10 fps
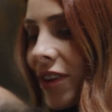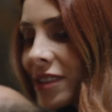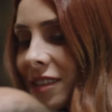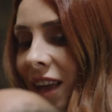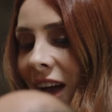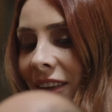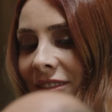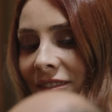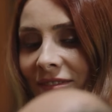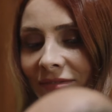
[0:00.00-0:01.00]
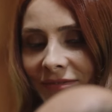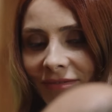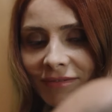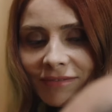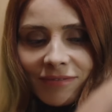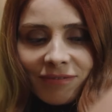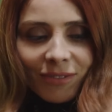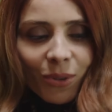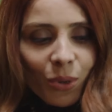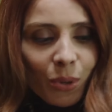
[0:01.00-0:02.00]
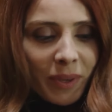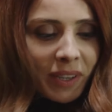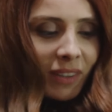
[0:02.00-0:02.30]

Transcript: Ve sen ölü bir